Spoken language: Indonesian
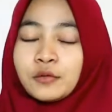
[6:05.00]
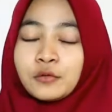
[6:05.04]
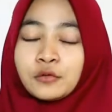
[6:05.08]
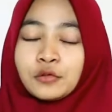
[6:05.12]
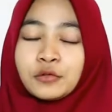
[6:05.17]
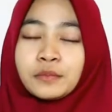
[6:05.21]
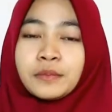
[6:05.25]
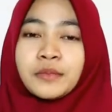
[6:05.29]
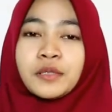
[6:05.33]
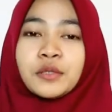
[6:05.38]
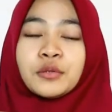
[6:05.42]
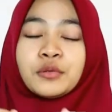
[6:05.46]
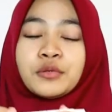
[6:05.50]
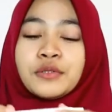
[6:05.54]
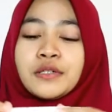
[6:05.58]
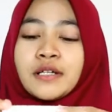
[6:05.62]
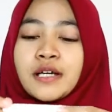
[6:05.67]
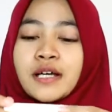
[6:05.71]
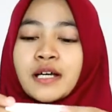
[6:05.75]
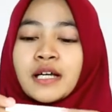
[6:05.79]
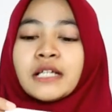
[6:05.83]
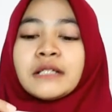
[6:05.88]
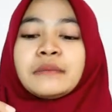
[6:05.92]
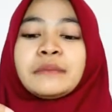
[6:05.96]
Untuk
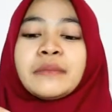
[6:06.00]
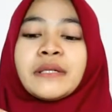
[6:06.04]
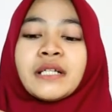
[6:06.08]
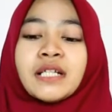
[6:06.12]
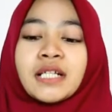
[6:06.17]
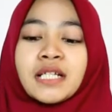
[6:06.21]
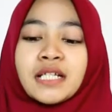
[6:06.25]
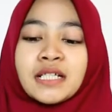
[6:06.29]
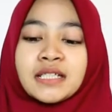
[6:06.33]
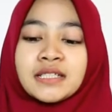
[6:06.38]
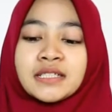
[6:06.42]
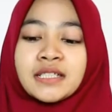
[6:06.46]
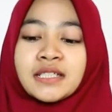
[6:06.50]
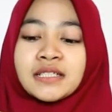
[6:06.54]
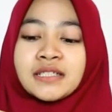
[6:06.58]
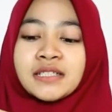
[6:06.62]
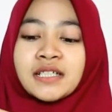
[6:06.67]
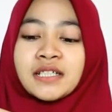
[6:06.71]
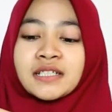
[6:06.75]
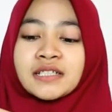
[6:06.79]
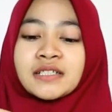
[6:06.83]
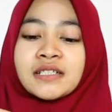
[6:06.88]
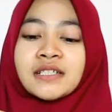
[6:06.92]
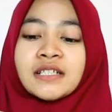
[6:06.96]
penggunaan pen
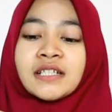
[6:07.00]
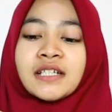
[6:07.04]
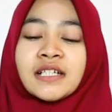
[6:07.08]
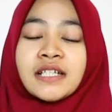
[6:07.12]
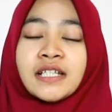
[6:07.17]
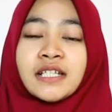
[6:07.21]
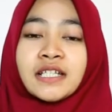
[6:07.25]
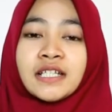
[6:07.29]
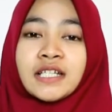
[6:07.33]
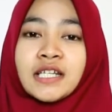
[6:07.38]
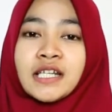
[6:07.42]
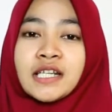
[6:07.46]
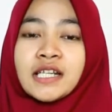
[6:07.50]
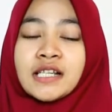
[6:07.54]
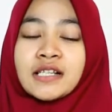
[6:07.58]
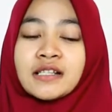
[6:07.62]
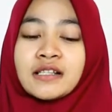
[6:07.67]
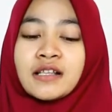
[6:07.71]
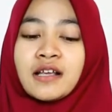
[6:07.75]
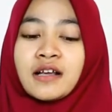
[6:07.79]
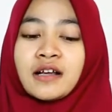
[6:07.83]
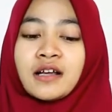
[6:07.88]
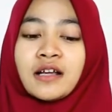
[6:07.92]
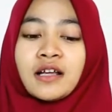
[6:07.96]
lancetnya sendiri ini
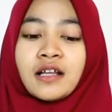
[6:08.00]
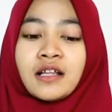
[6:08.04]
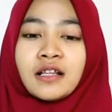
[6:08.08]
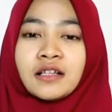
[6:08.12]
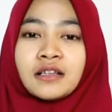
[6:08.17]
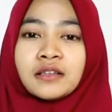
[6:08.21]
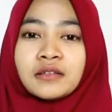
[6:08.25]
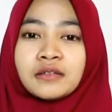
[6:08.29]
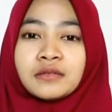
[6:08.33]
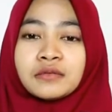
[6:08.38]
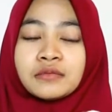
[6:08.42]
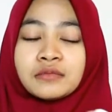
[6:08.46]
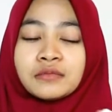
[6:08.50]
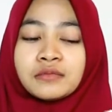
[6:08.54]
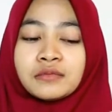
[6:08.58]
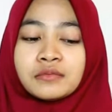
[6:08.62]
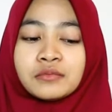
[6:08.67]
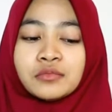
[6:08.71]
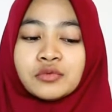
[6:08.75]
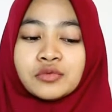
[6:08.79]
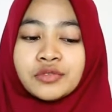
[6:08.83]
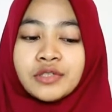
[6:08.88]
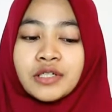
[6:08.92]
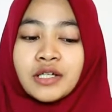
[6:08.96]
sangat
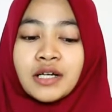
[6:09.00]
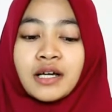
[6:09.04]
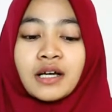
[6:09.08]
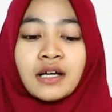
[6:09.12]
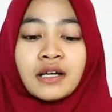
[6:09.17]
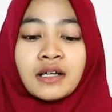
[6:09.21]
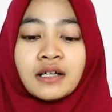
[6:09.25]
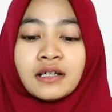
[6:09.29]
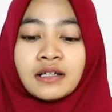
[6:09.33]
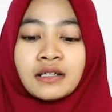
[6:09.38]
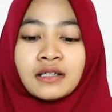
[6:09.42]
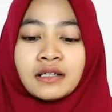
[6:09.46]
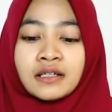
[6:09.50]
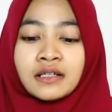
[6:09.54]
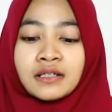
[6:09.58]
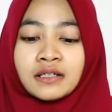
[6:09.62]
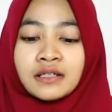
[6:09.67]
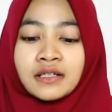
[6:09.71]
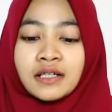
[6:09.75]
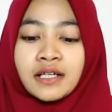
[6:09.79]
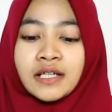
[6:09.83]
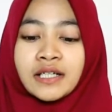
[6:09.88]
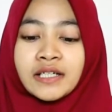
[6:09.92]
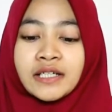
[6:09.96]
mudah.
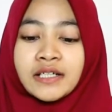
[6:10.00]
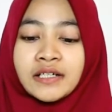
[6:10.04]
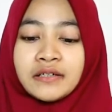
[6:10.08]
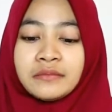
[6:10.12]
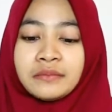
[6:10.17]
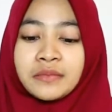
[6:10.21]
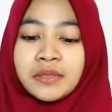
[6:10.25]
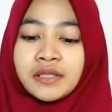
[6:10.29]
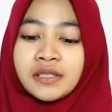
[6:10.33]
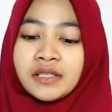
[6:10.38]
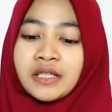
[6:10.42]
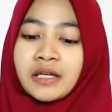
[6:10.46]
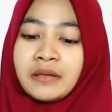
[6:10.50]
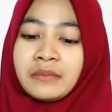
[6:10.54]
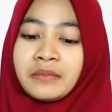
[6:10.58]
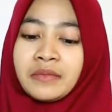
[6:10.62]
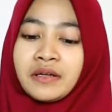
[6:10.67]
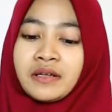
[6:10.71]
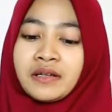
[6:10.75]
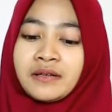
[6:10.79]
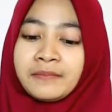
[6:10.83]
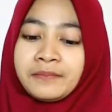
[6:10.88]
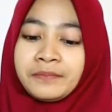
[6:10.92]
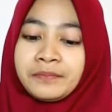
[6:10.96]
Nah ini yang
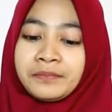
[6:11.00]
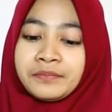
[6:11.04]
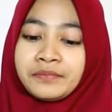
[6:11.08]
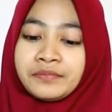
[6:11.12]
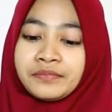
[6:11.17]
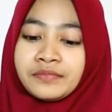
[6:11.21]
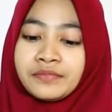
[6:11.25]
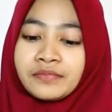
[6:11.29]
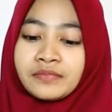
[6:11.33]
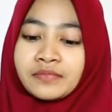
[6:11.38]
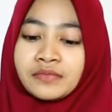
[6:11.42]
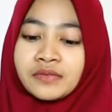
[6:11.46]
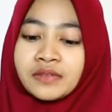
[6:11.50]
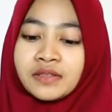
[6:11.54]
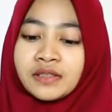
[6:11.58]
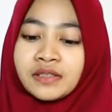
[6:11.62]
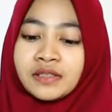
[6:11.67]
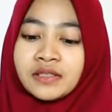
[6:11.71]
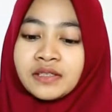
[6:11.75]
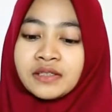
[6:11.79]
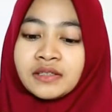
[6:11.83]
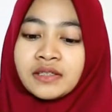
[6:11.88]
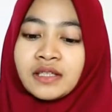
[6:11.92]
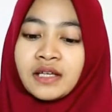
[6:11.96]
pertama
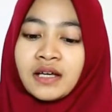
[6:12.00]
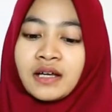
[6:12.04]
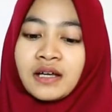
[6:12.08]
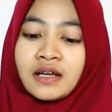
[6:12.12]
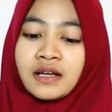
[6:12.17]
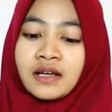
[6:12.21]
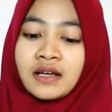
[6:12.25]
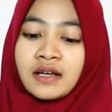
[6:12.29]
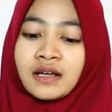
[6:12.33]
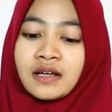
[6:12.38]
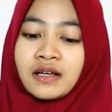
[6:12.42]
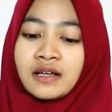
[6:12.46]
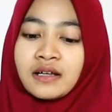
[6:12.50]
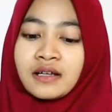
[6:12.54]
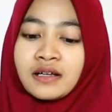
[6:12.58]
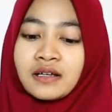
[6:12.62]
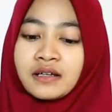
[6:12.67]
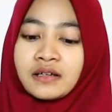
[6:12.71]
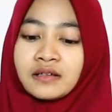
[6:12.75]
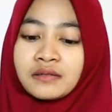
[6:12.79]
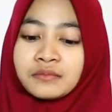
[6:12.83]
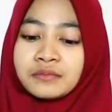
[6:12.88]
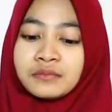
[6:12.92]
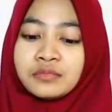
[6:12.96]
kita
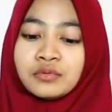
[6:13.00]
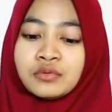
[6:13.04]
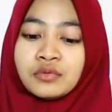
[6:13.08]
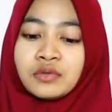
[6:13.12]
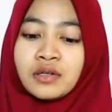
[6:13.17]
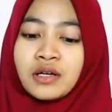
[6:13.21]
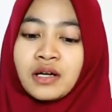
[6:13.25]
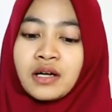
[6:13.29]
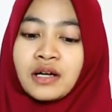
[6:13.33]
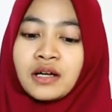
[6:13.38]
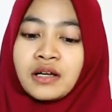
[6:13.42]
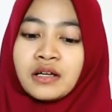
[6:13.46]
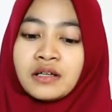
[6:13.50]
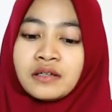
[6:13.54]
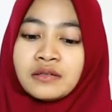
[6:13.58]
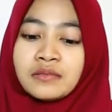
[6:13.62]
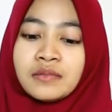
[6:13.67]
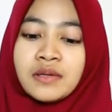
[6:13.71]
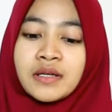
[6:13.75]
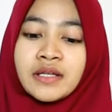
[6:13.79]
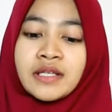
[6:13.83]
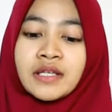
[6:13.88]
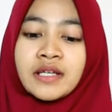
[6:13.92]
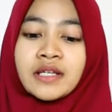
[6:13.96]
buka
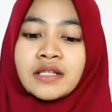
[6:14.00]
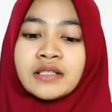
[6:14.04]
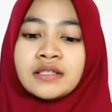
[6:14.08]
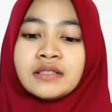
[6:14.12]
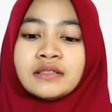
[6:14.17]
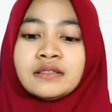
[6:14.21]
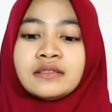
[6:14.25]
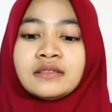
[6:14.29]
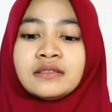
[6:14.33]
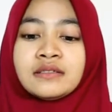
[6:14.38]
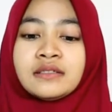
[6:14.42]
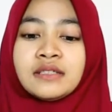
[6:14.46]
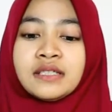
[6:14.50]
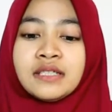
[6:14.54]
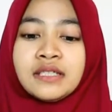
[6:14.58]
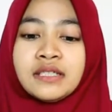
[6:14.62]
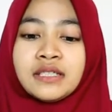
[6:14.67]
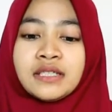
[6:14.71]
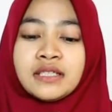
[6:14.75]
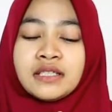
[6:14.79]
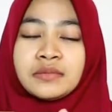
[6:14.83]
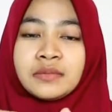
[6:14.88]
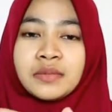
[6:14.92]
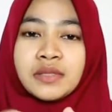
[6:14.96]
bagian
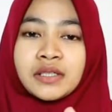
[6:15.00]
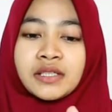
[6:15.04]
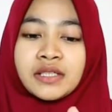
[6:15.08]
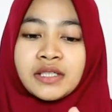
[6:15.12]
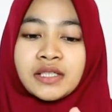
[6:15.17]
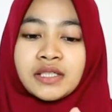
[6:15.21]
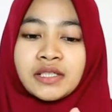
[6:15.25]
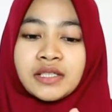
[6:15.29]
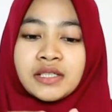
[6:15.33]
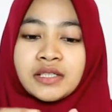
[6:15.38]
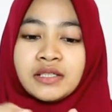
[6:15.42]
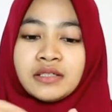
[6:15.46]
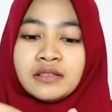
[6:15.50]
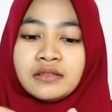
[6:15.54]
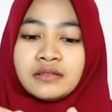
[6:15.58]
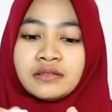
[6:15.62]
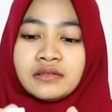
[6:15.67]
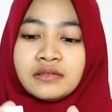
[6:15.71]
ini seperti ini.